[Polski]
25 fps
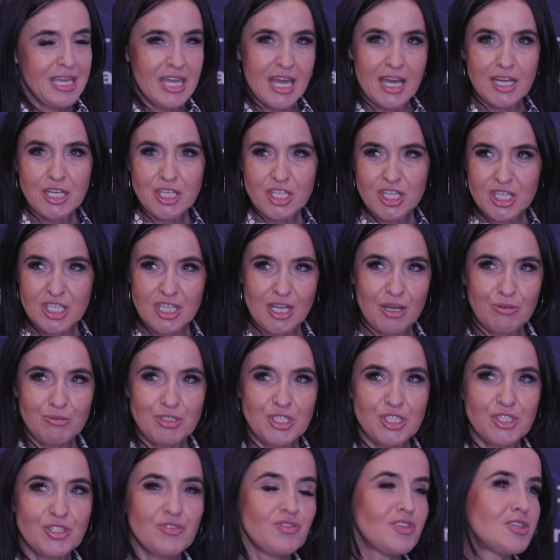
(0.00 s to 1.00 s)
Jak
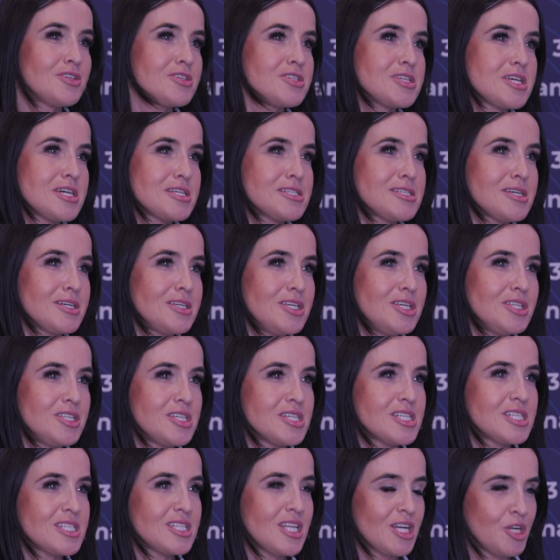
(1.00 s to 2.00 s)
kształcić w tych czasach,
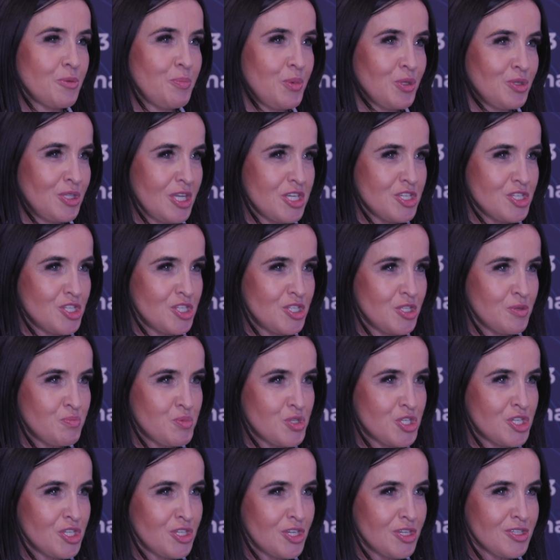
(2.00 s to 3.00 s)
kiedy jest tak potężny
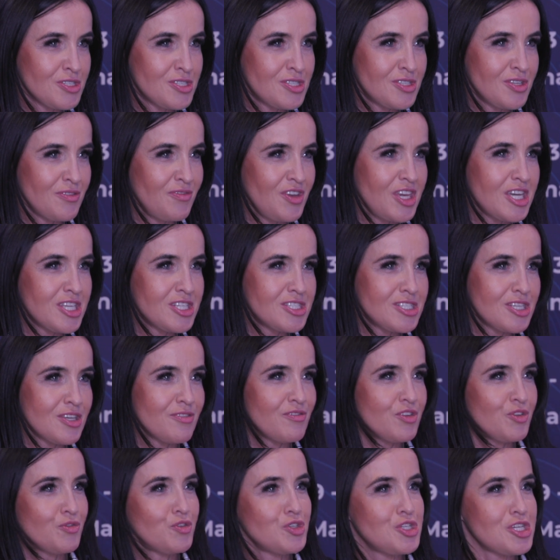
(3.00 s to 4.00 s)
przyrost
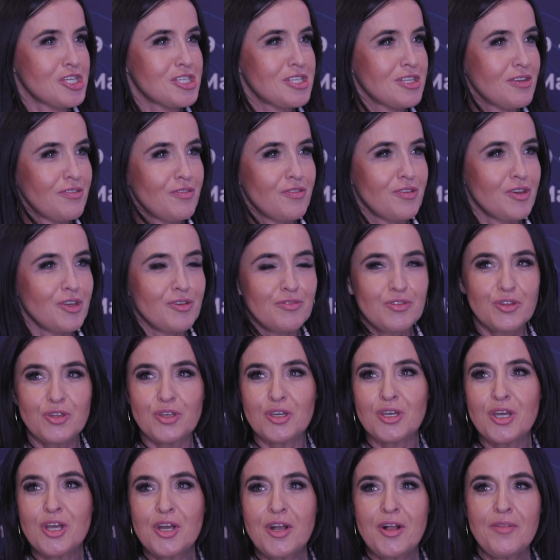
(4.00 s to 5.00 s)
wiedzy. W
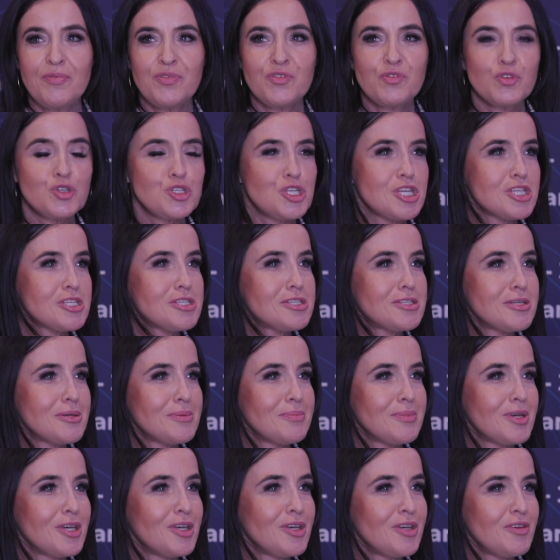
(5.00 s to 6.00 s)
XX,
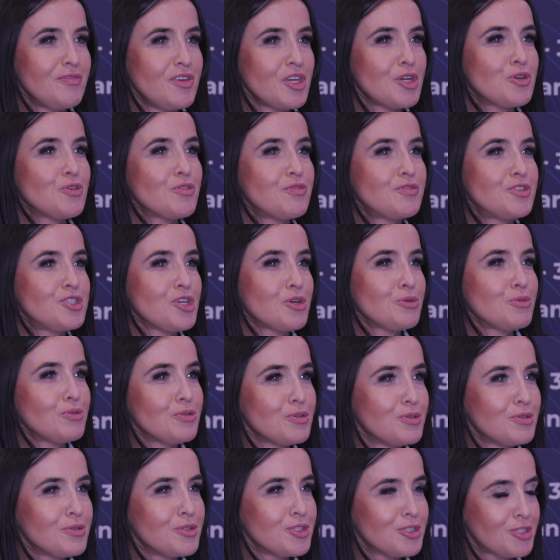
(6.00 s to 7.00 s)
e, wieku w
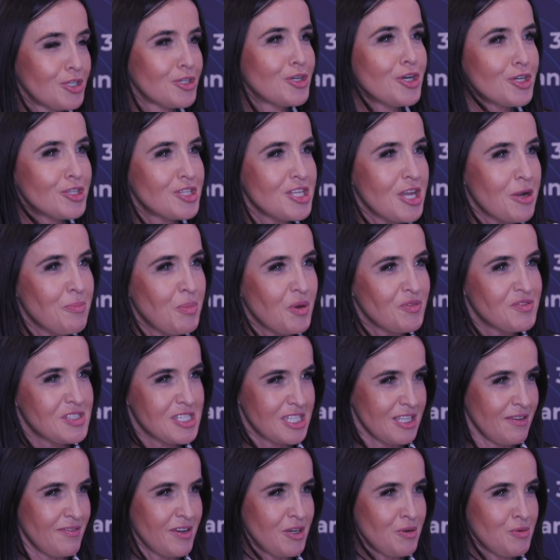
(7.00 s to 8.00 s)
ciągu tygodnia
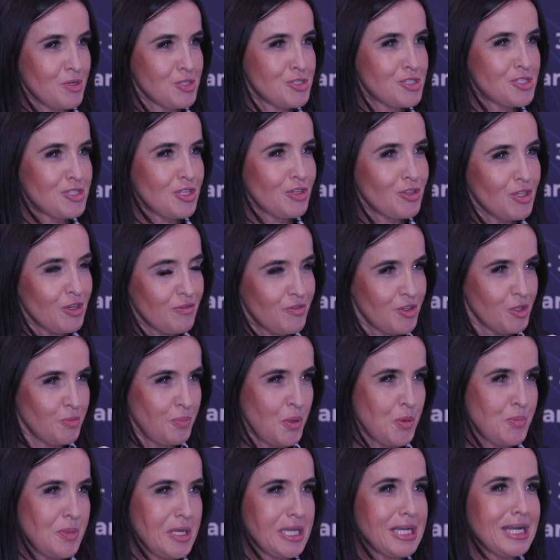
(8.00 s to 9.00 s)
powstawało 100 nowych
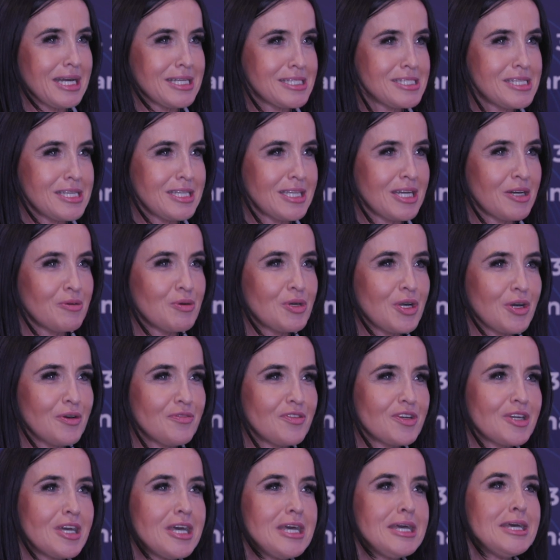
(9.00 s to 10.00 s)
publikacji
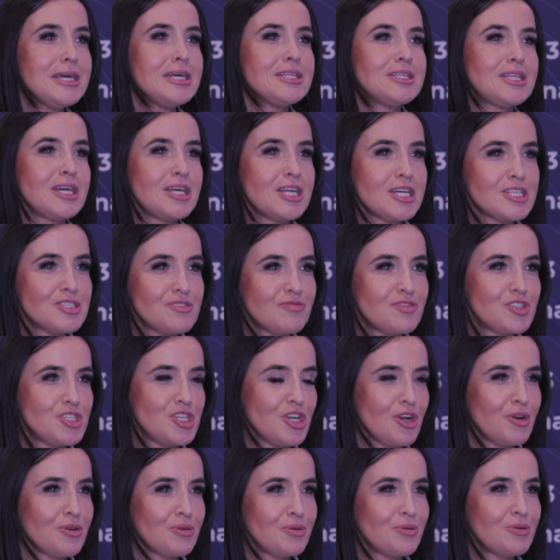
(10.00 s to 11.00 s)
naukowych, teraz w
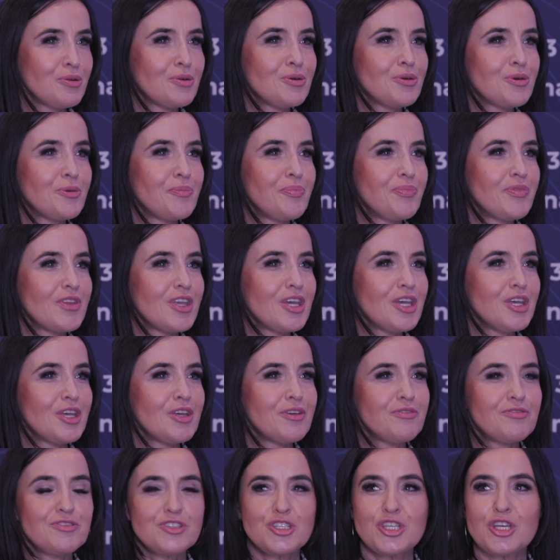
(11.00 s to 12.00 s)
ciągu,
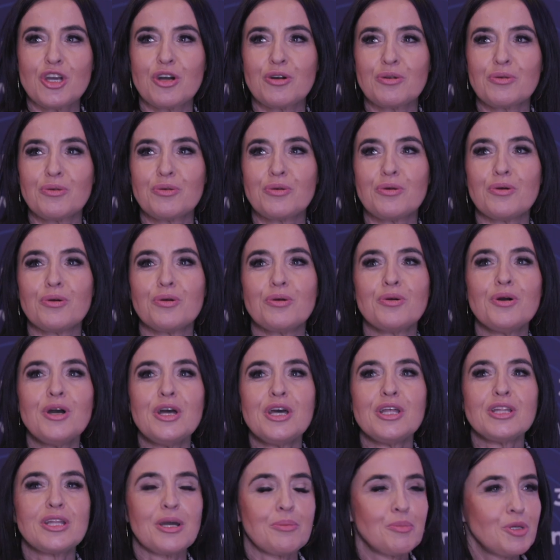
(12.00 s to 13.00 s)
e, w ciągu
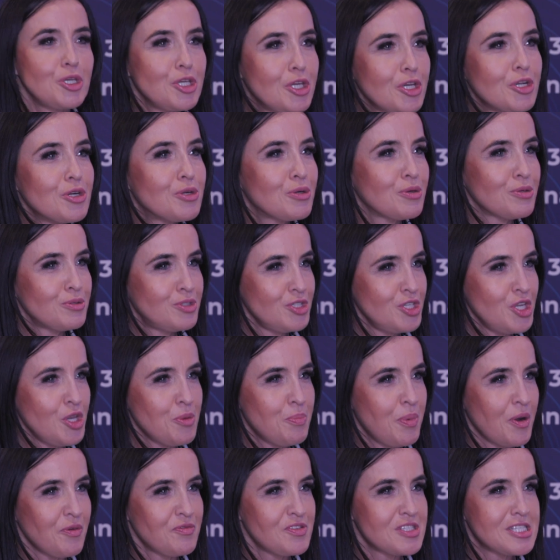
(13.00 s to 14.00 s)
tam kilku
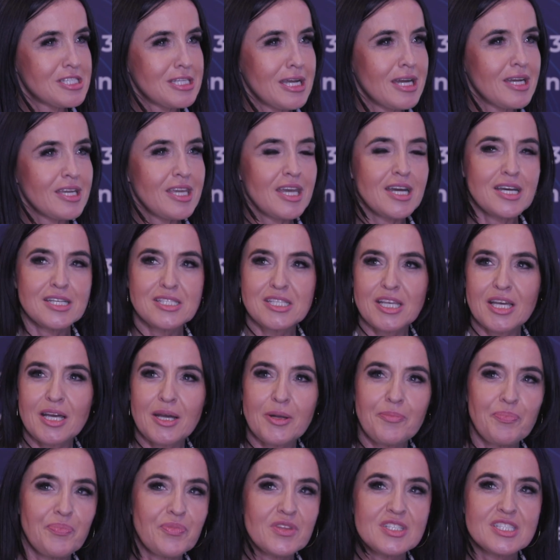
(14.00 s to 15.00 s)
dni powstaje,
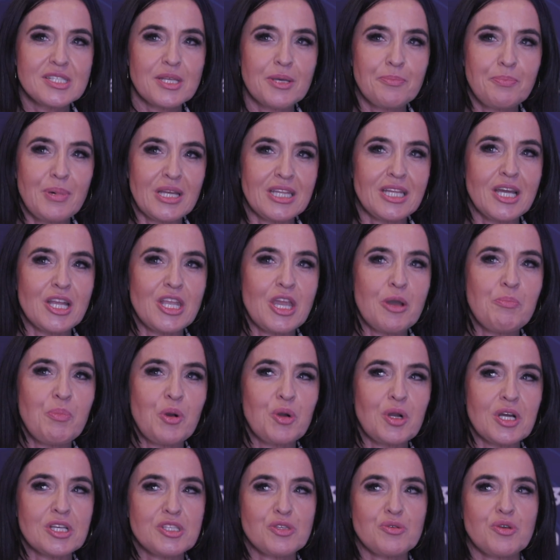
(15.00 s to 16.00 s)
za, za badania
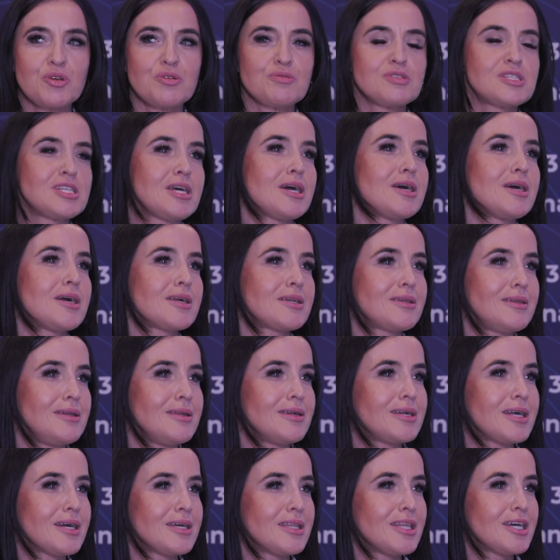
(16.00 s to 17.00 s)
pokazują za
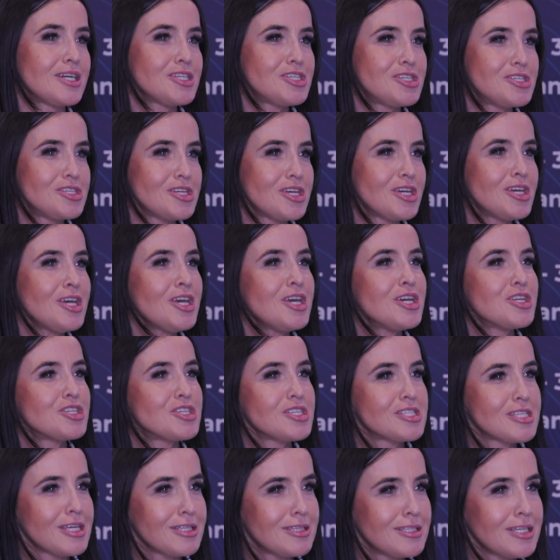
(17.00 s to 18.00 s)
kilkanaście
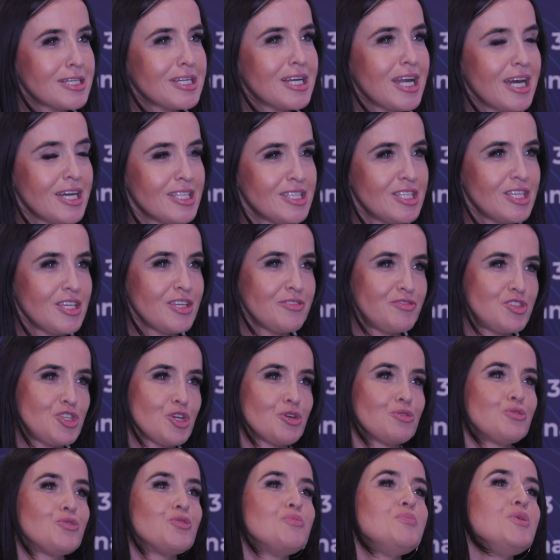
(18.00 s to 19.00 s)
czy za dekadę, w
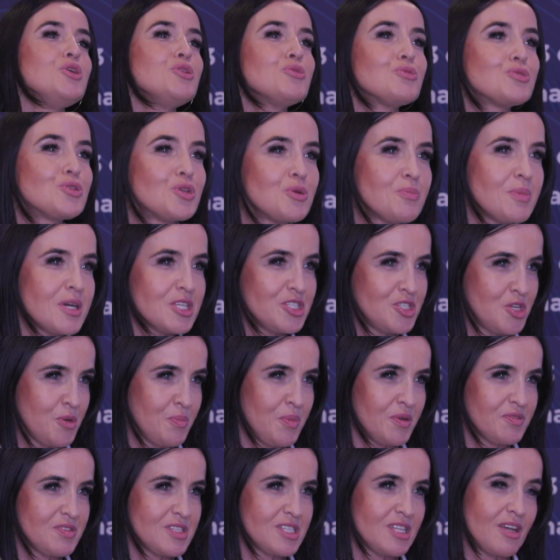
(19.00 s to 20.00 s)
ciągu minuty będzie
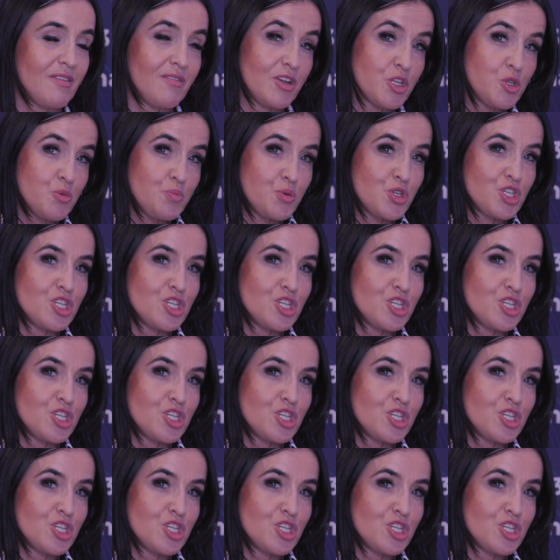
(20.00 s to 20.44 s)
powstawać.